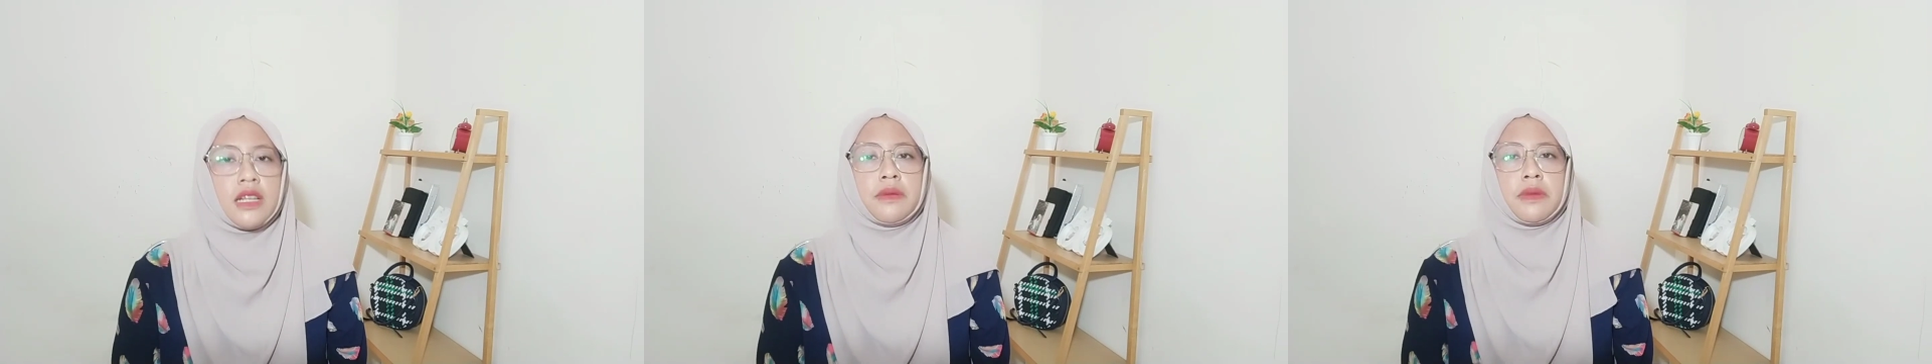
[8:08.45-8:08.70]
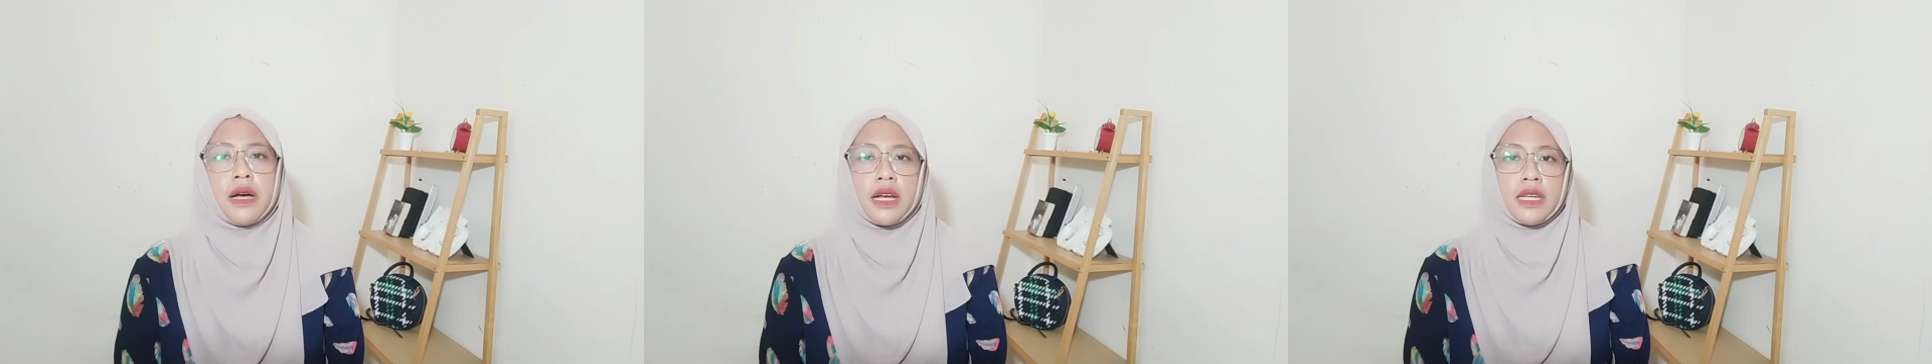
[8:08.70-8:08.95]

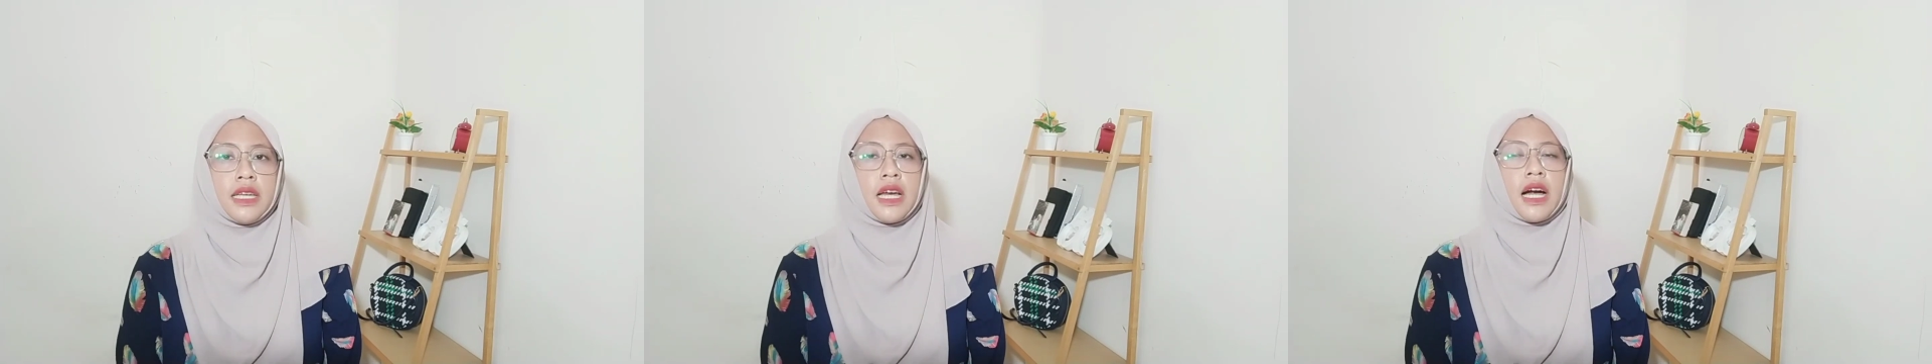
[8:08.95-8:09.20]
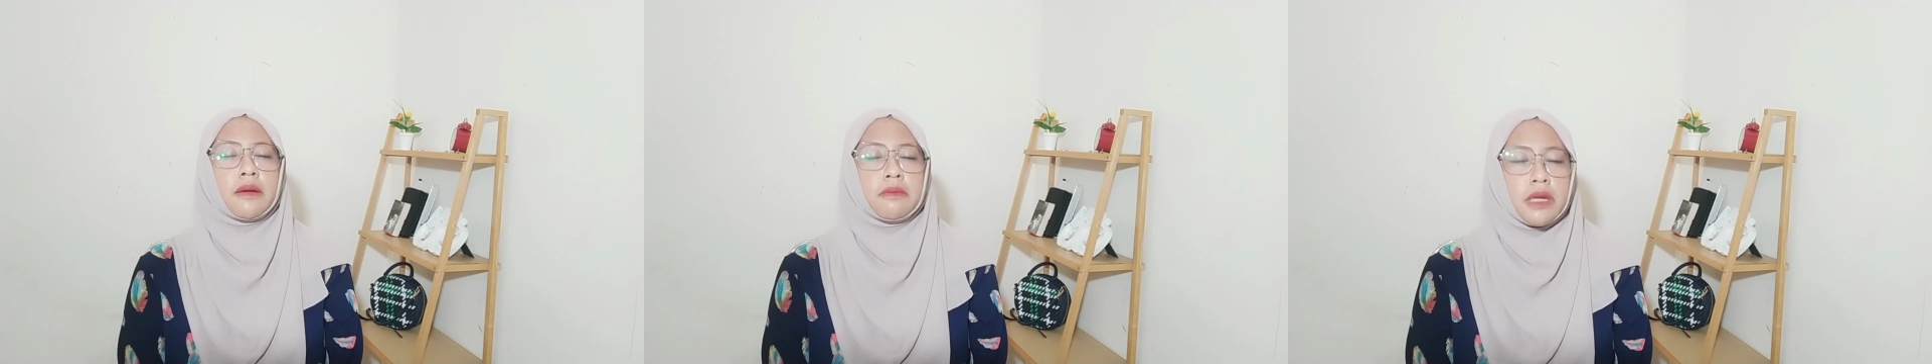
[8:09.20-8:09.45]
dan
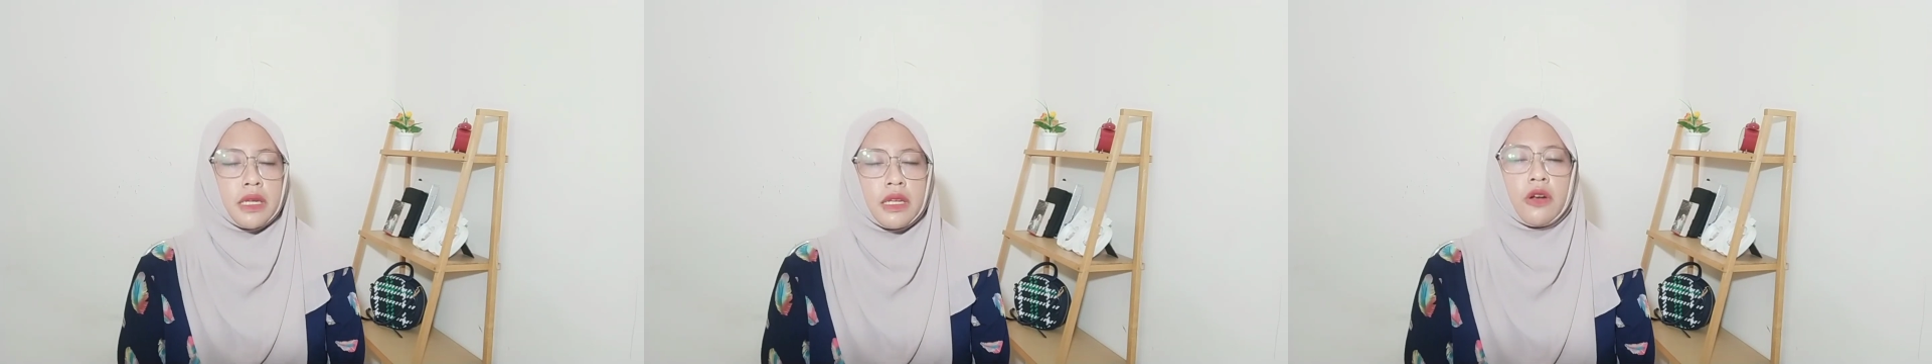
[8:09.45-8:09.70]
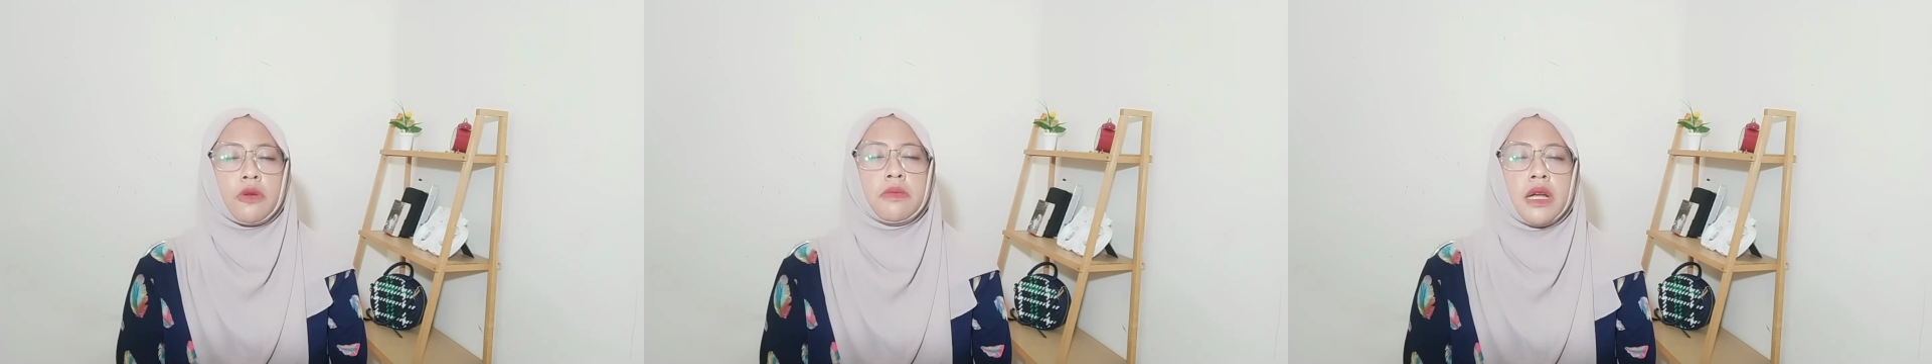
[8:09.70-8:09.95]
bahagia. Amin
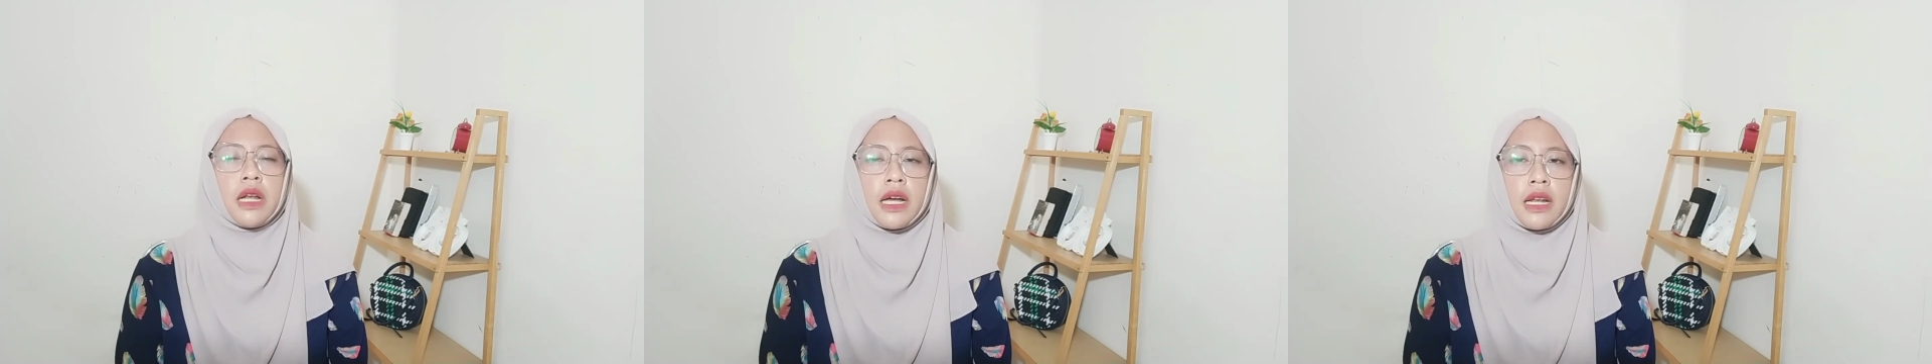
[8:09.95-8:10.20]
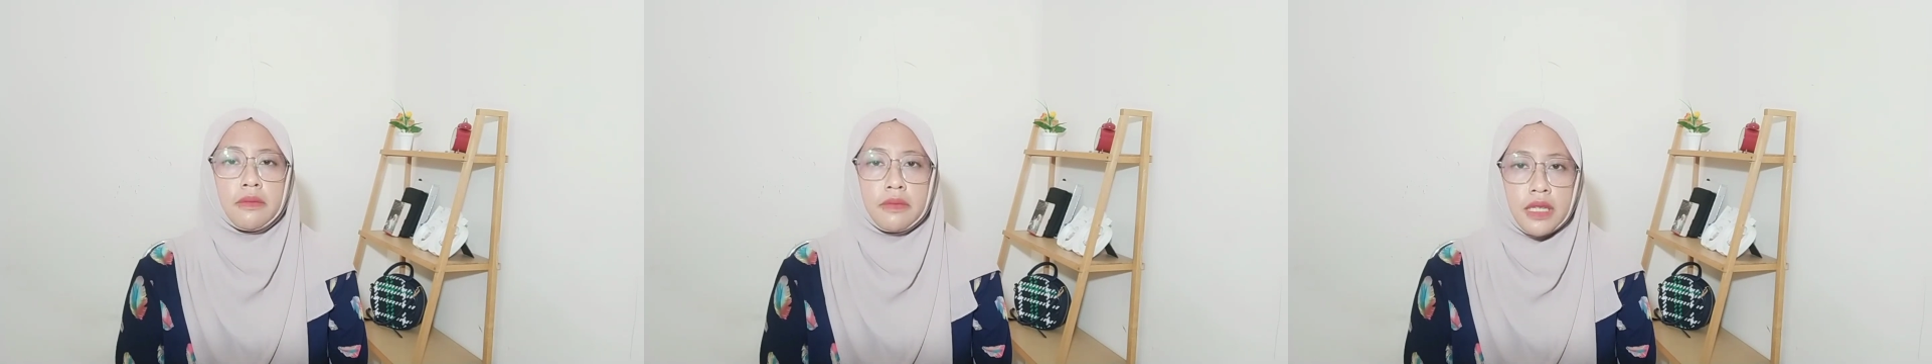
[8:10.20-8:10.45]
ya robbal
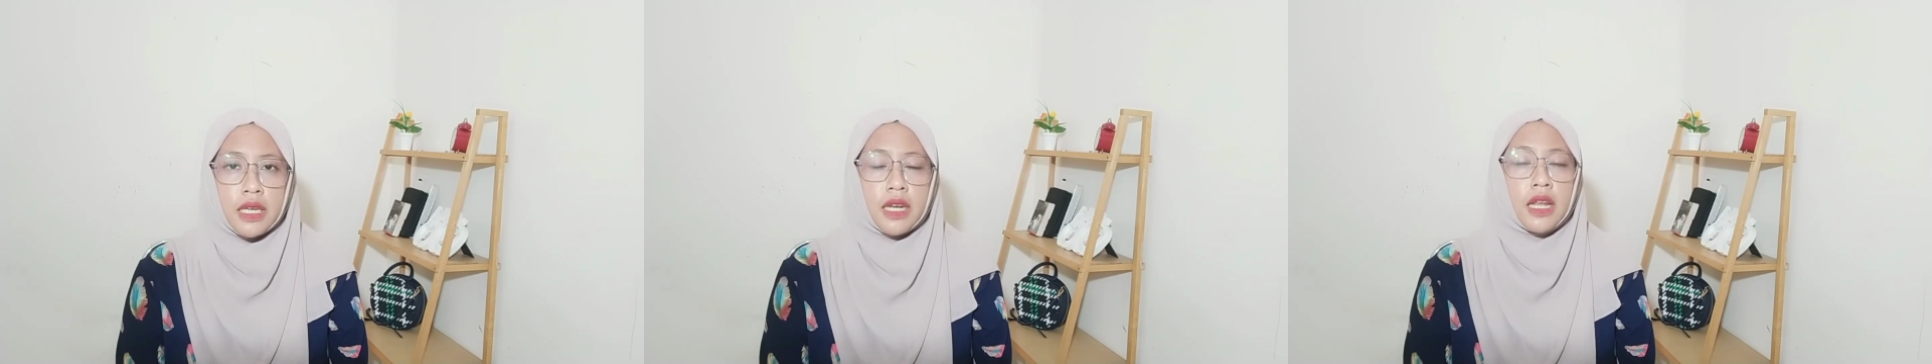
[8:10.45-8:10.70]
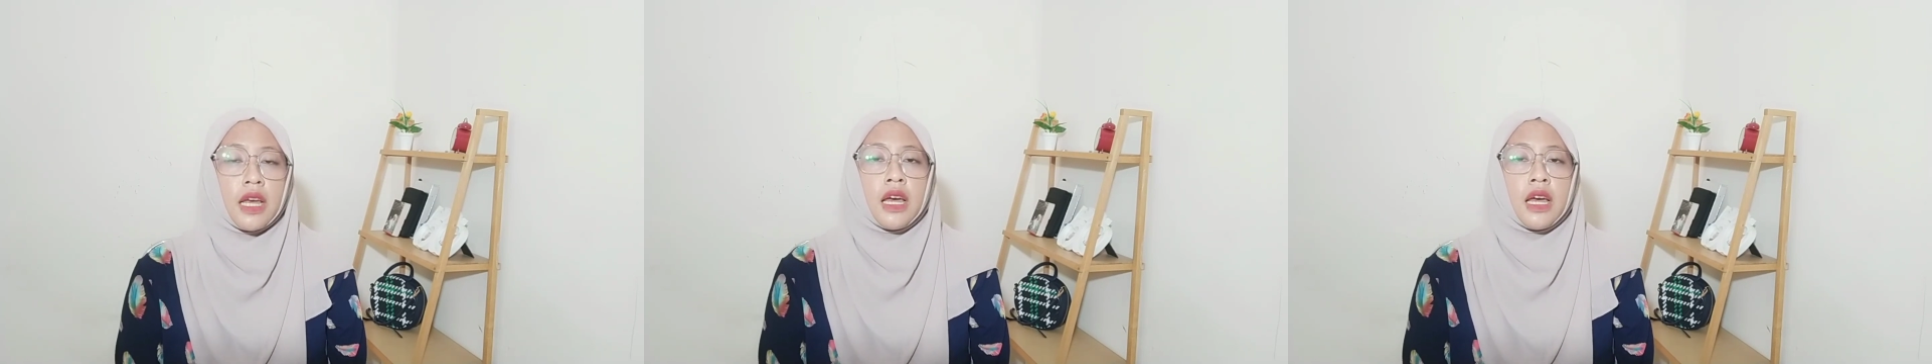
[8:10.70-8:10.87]
alamin.